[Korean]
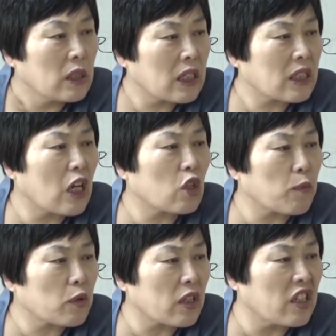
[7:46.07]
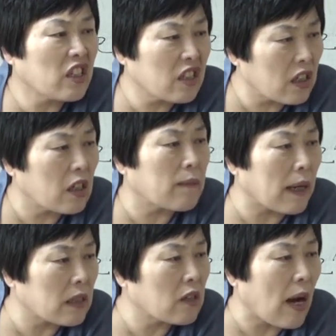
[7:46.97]
식상으로 볼 때는 일거리를
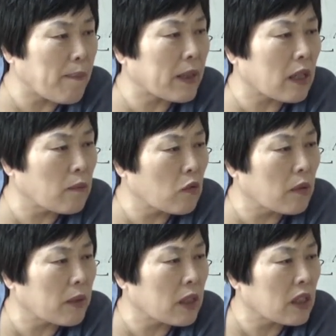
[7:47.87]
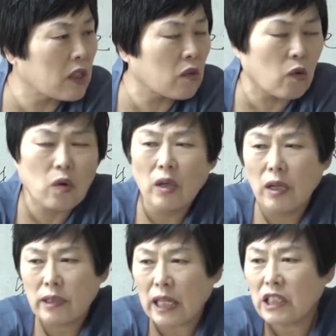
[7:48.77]
막는 거 합반에가 묶어버리는 거고
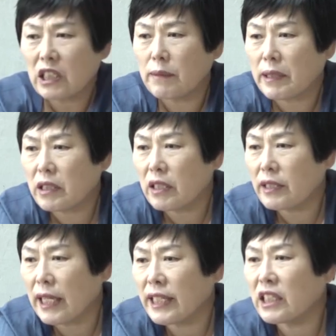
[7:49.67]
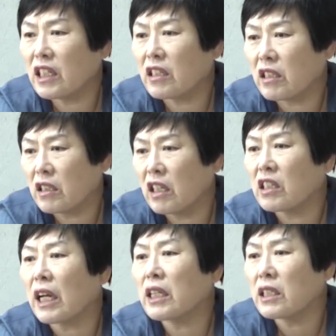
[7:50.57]
자식을 봤을 땐 자식을
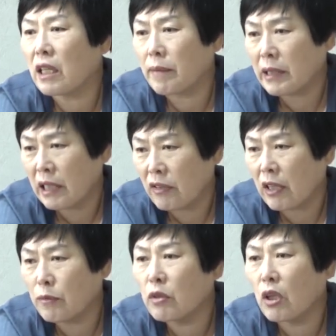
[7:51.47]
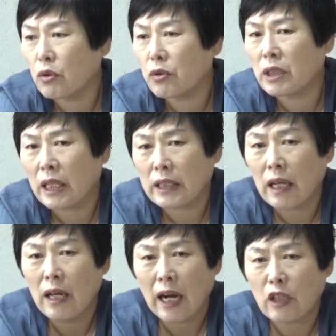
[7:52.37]
그걸 하는 거란 말이에요 이게 문극손이라는
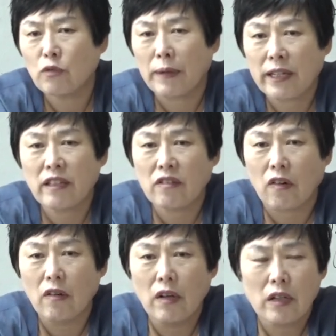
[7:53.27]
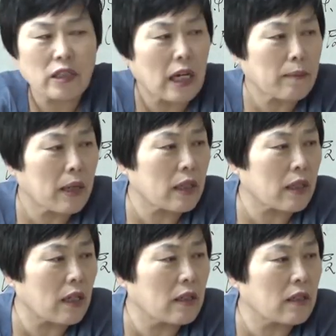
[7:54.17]
게 아주 망했어 장명할
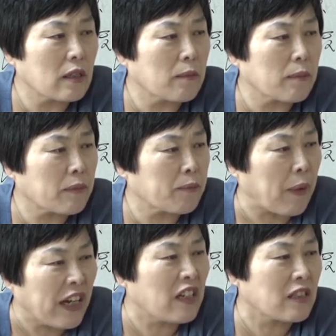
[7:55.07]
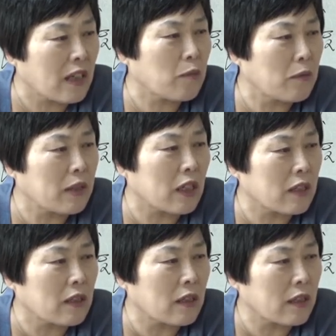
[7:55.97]
때 이런 거 이러면 피리는 작품이
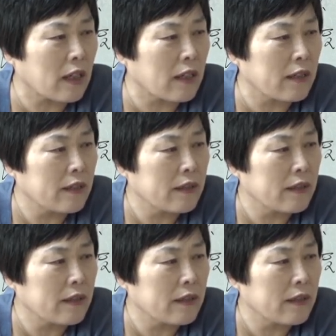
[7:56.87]
되는 거예요 이게